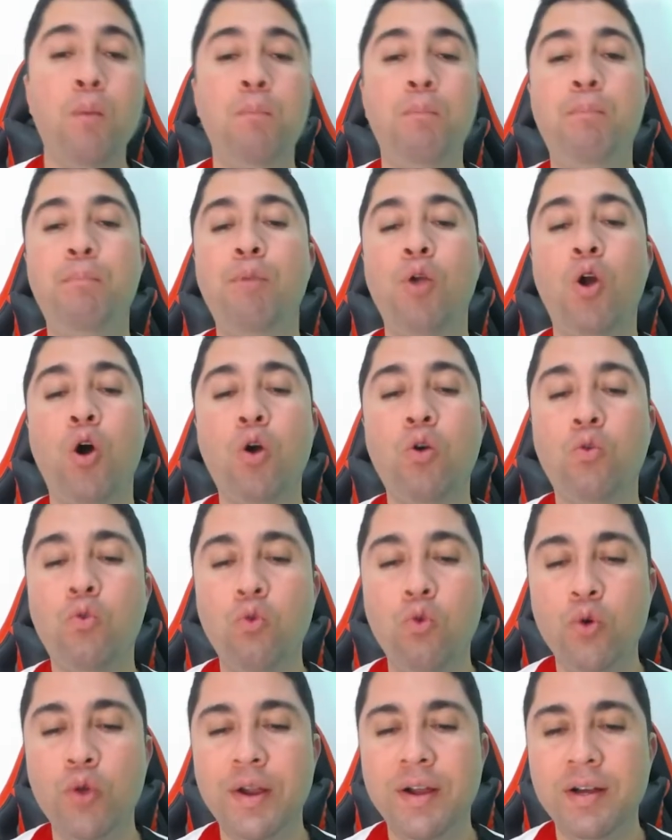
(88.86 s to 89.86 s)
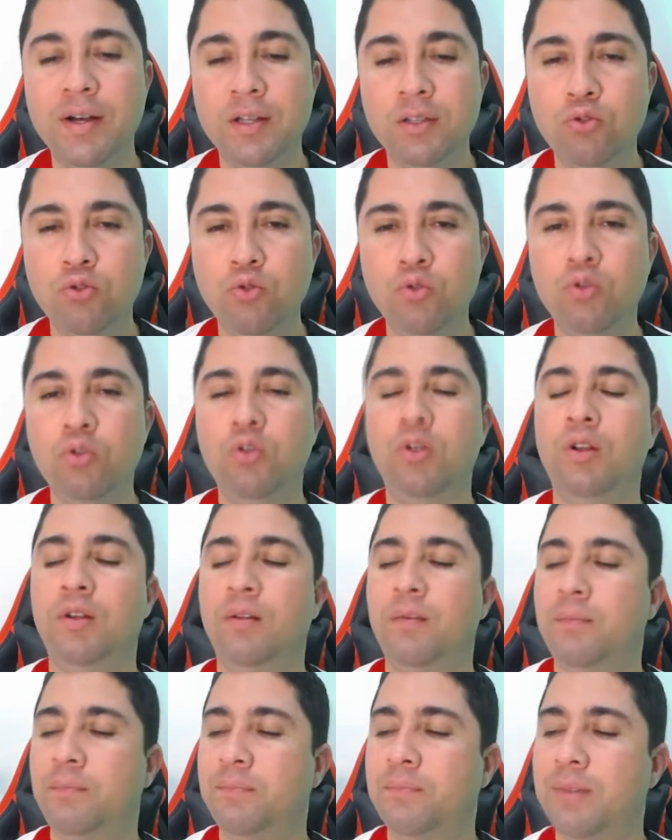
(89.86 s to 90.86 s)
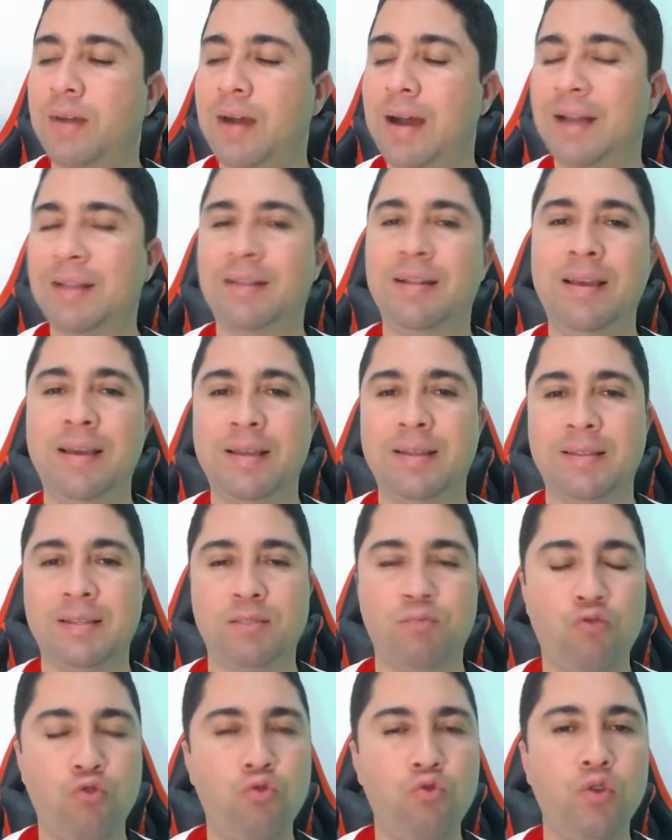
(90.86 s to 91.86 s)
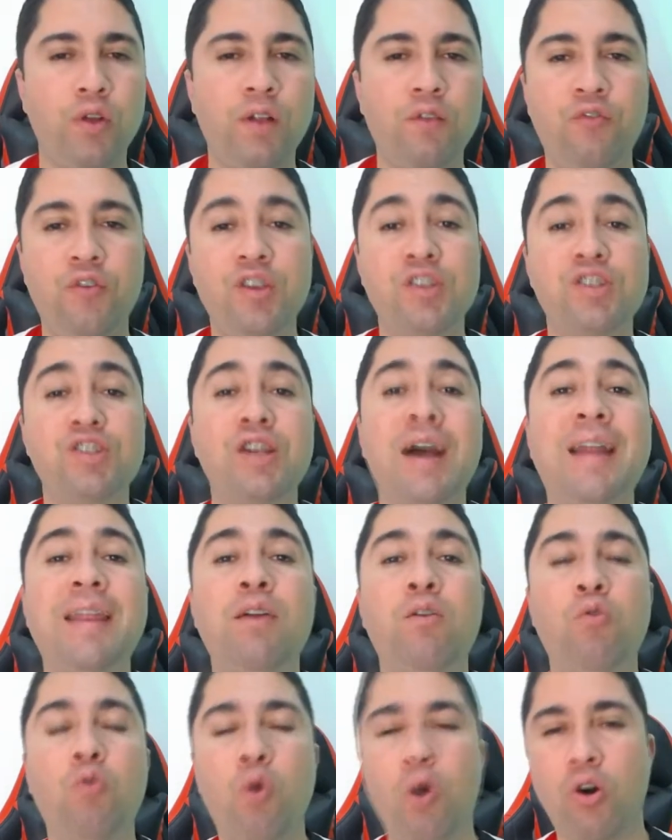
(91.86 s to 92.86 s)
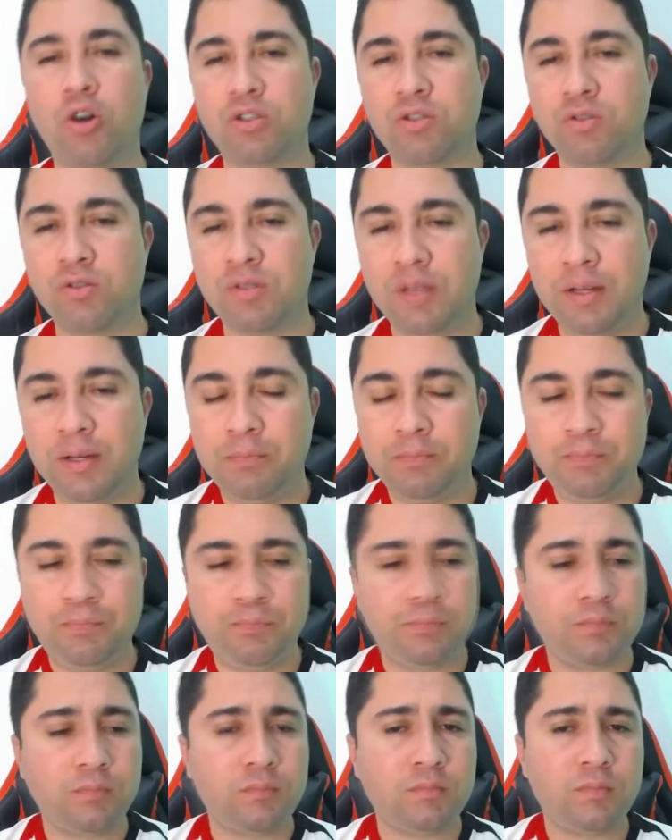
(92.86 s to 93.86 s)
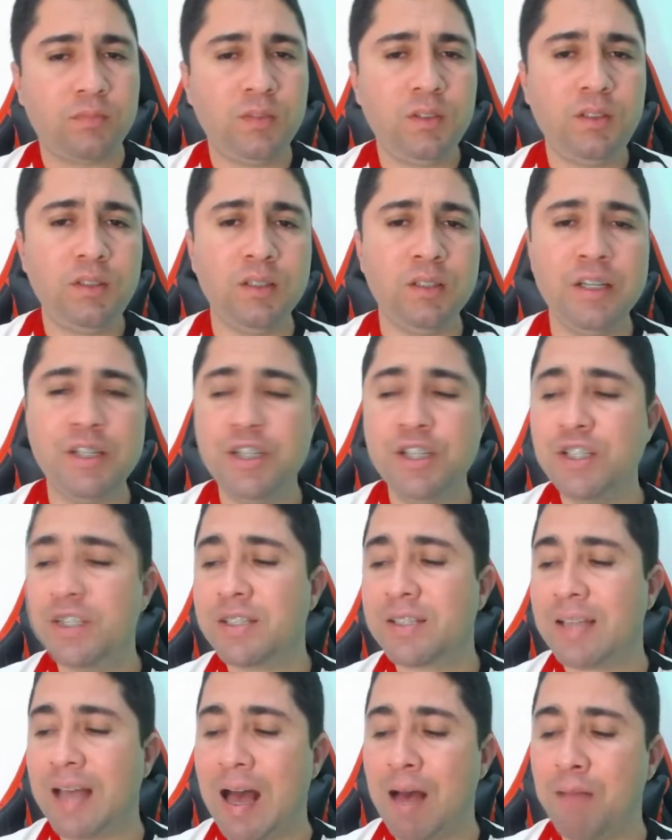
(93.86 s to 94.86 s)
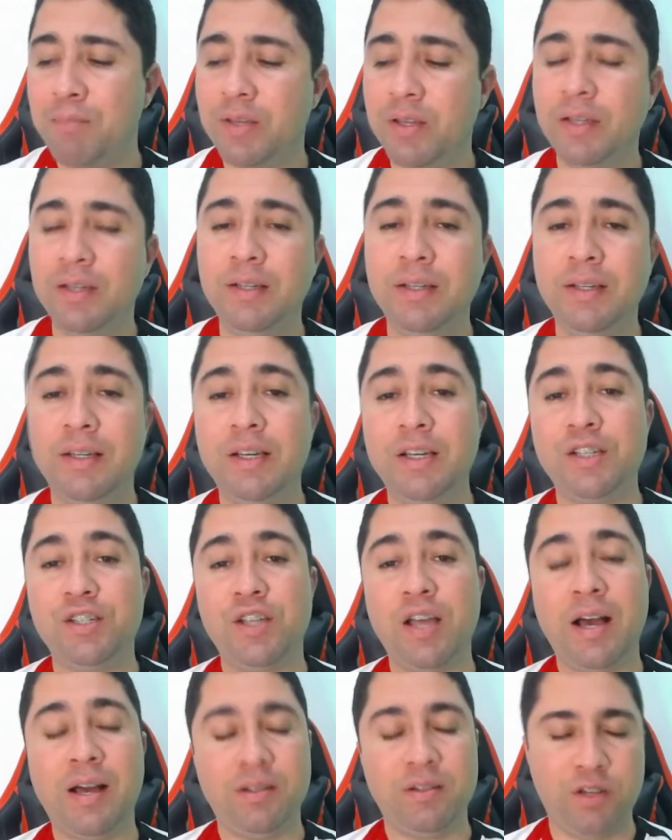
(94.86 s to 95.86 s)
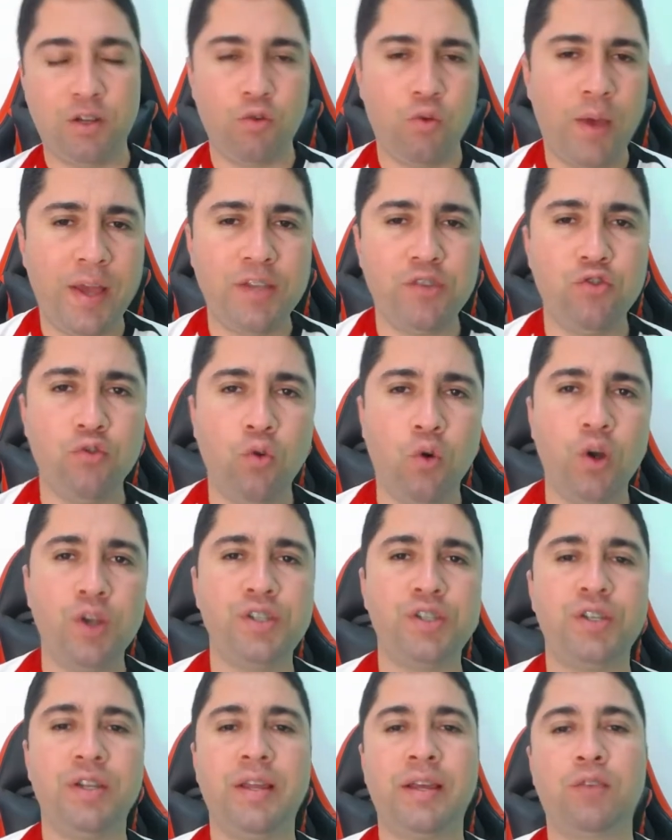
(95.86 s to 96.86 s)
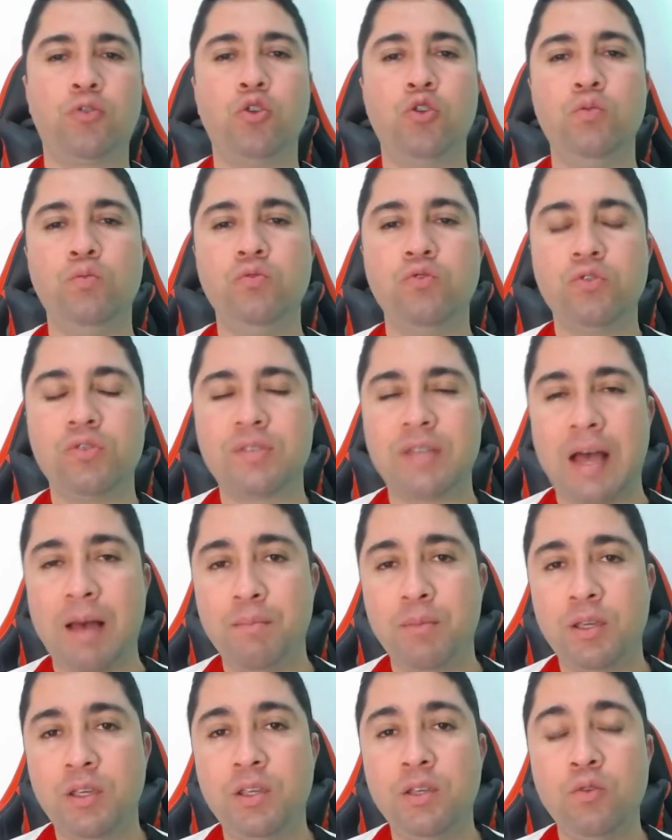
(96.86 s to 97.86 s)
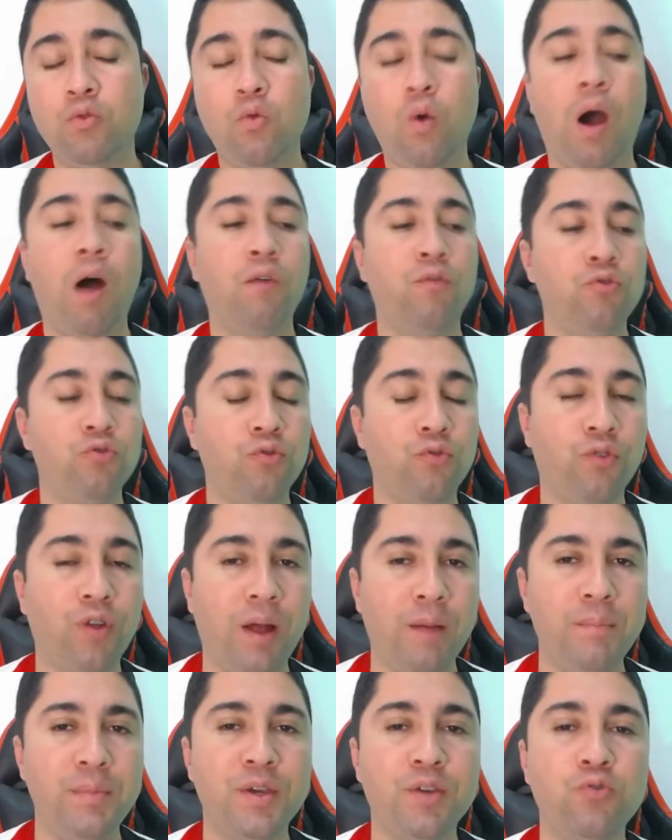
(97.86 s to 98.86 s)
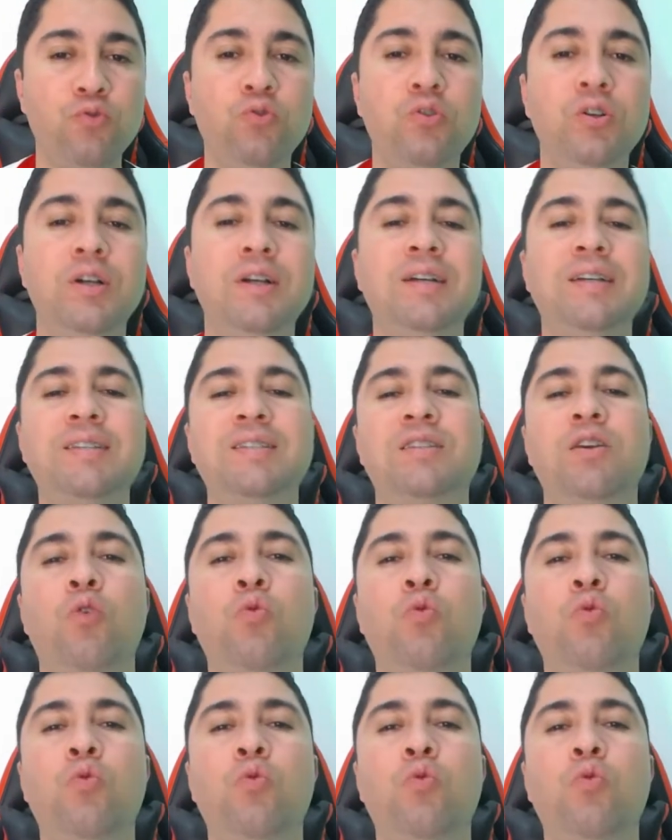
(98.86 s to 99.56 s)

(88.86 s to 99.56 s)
Procurando atletas, procurando fechar negócios, né? A gente sabe, né? Já, já não é de hoje, né? Que todo mundo sabe que o alvo do Flamengo são